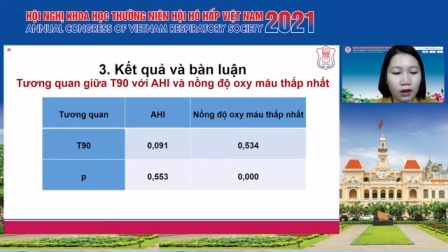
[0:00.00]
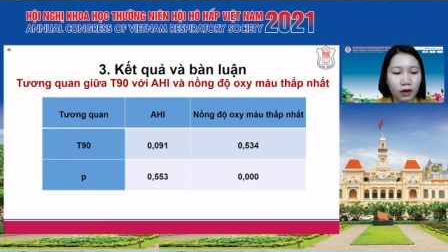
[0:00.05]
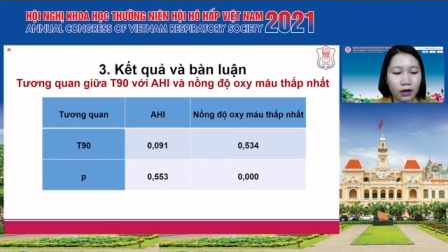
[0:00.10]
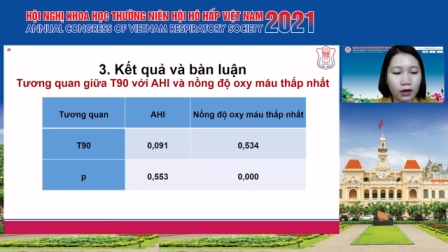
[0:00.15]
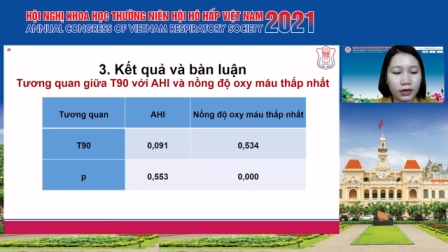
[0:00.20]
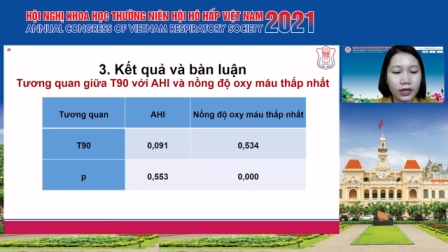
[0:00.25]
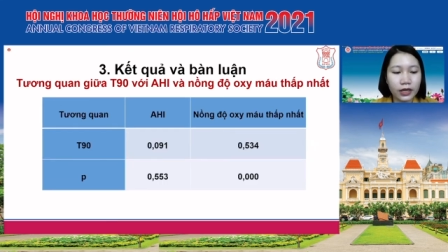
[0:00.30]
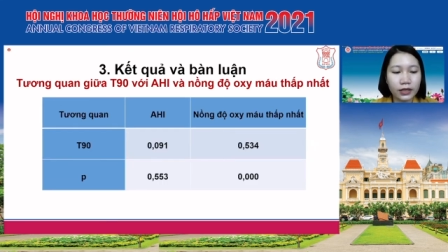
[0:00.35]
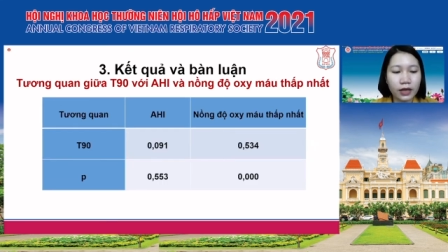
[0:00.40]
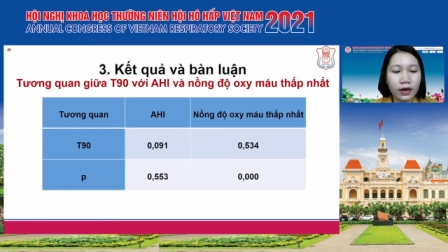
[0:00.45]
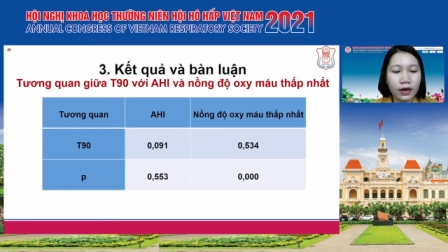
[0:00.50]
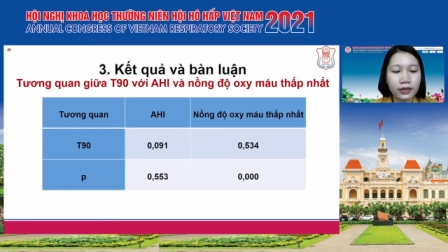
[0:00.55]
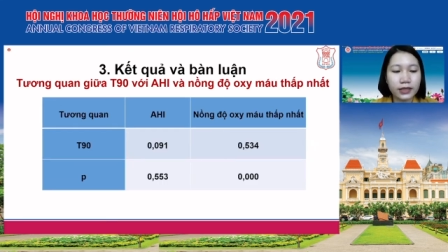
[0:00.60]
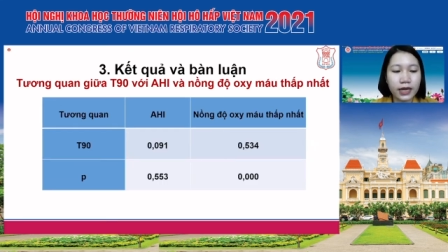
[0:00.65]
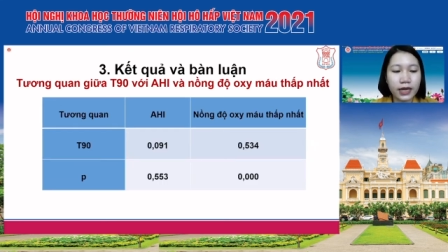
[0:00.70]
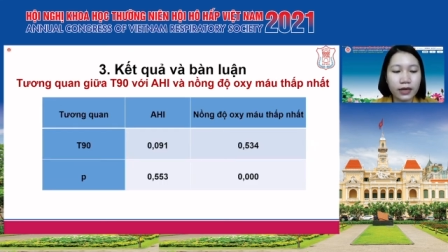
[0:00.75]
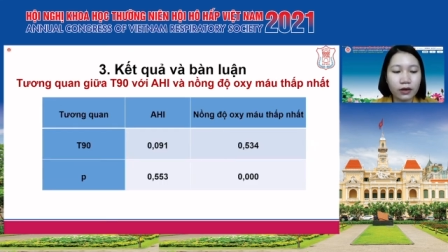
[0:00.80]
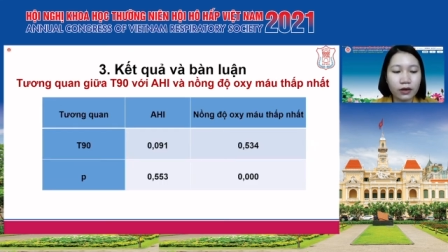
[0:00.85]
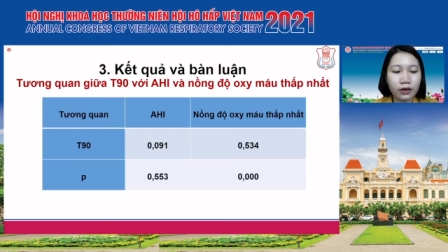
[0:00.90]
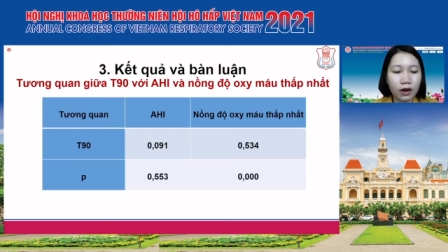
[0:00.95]
ở đây thời
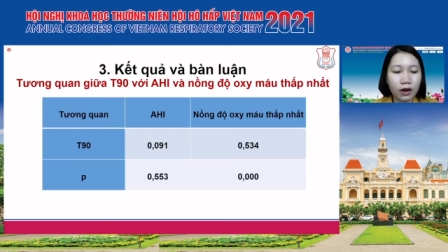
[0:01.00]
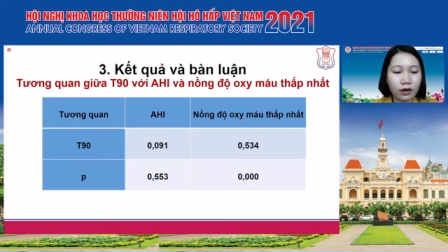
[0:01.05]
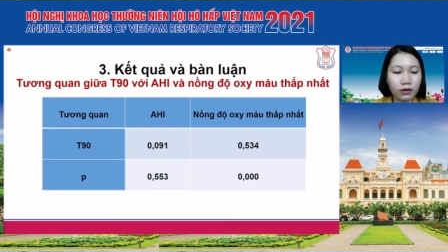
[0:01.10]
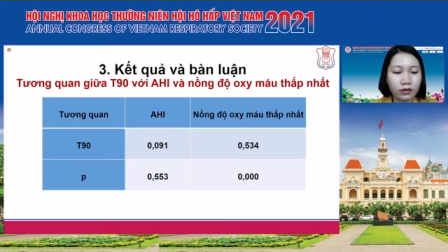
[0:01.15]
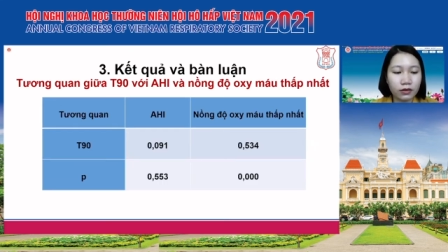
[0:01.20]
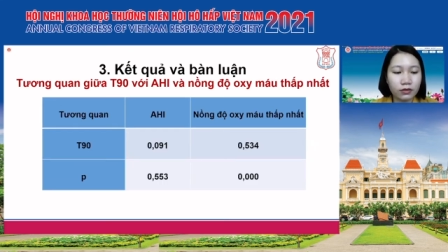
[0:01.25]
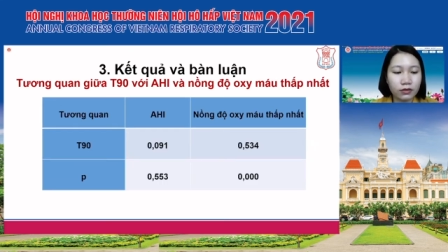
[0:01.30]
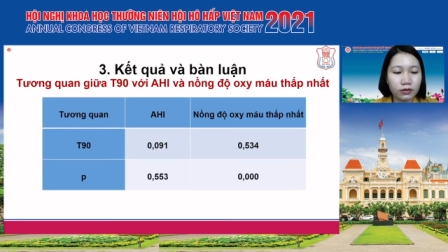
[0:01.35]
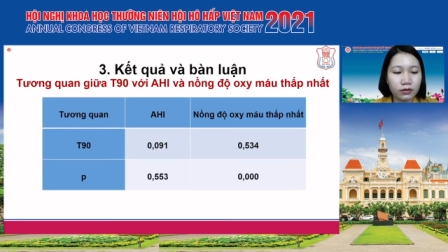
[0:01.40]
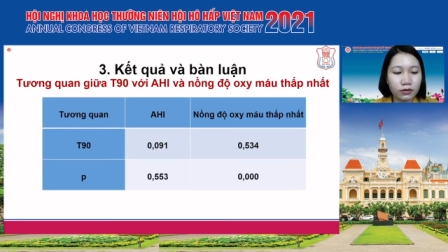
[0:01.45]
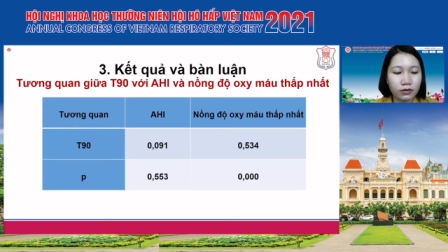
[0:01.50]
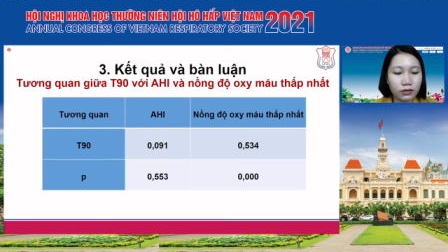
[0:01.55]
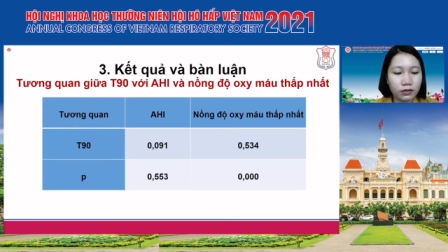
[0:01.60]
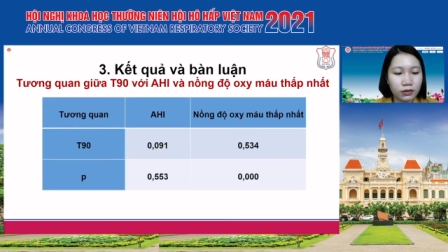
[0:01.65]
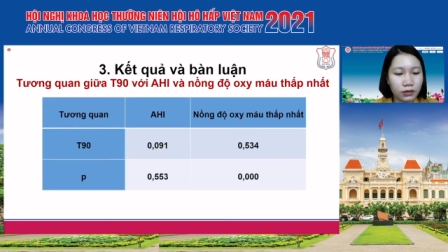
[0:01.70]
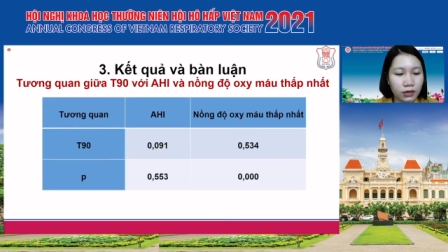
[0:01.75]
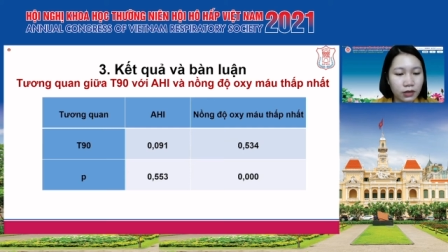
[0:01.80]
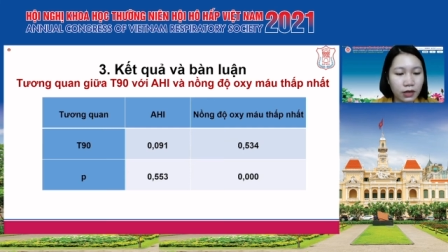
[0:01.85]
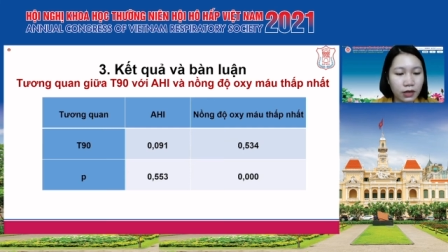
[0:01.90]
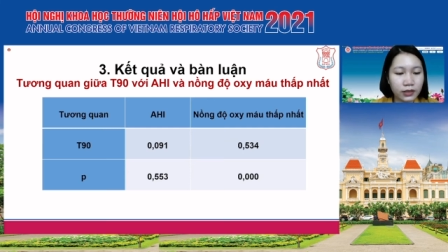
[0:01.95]
gian ờ,
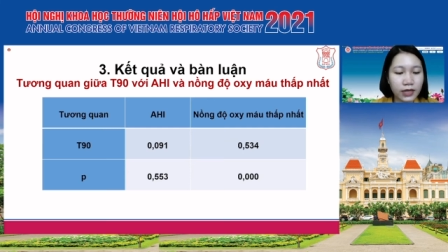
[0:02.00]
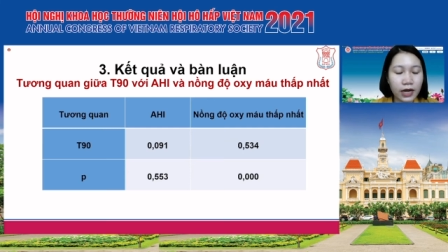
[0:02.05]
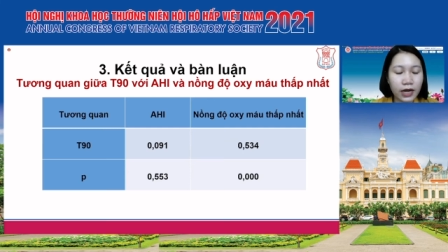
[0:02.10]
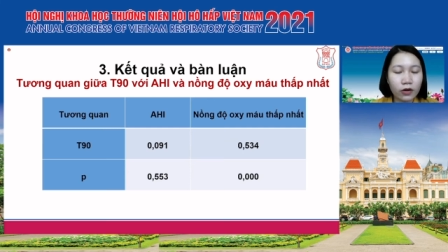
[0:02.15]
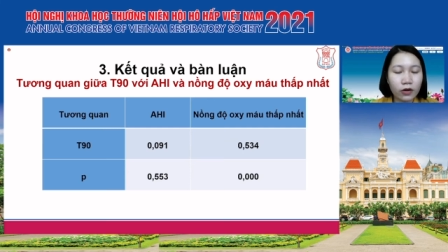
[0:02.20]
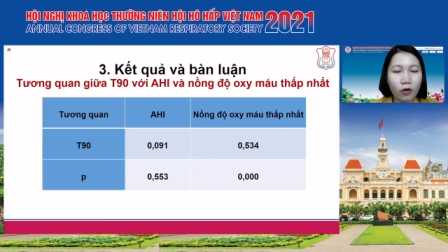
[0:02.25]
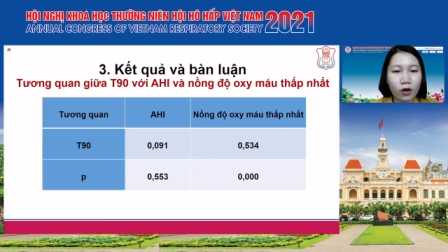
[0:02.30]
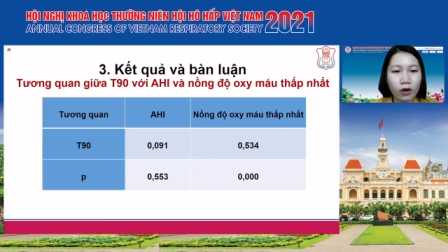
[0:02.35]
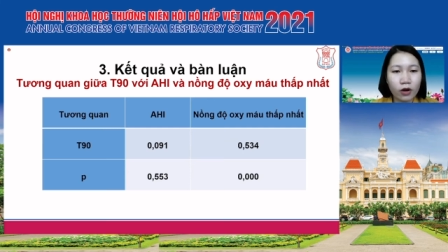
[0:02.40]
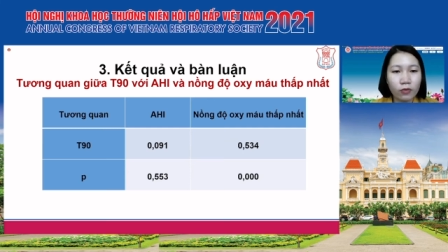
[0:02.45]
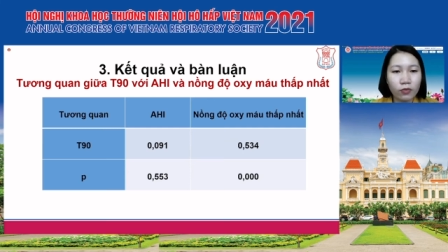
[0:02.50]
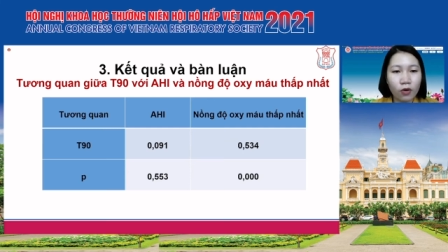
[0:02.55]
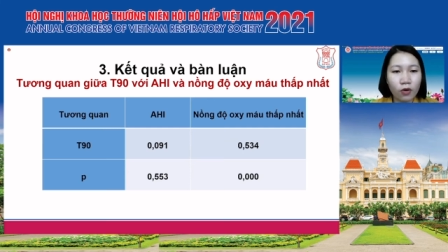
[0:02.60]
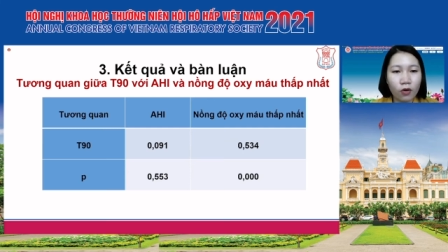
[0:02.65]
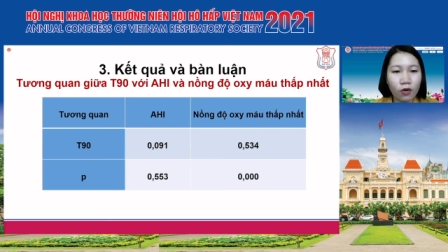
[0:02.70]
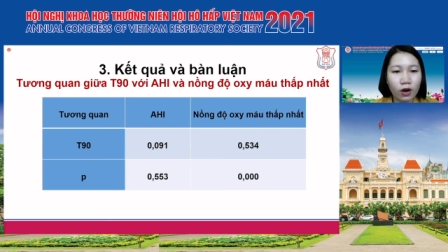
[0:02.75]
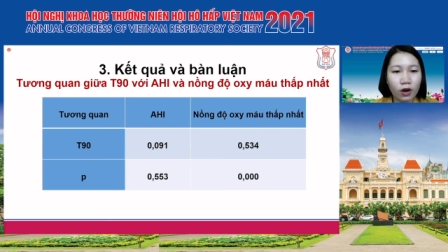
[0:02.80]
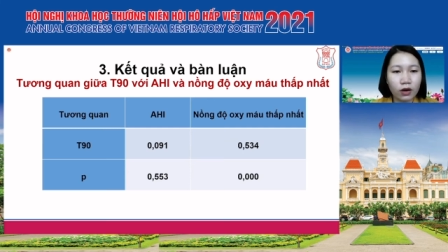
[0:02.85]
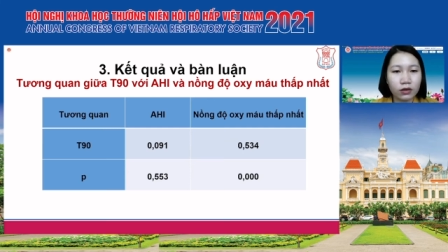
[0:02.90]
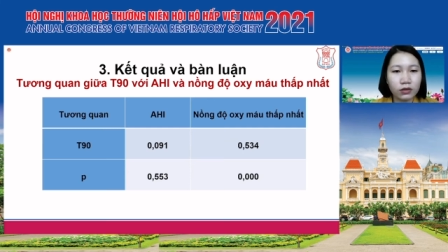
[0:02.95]
thời gian có nồng độ
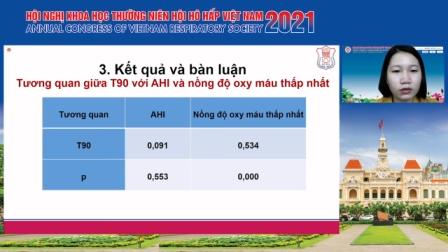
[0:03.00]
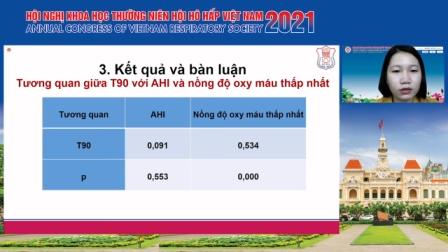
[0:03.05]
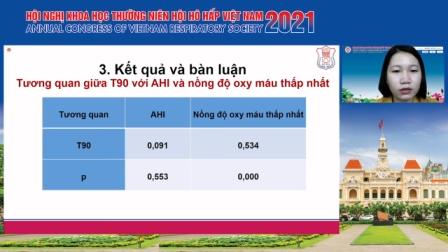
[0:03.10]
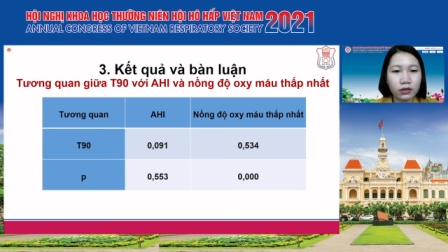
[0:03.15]
ờ,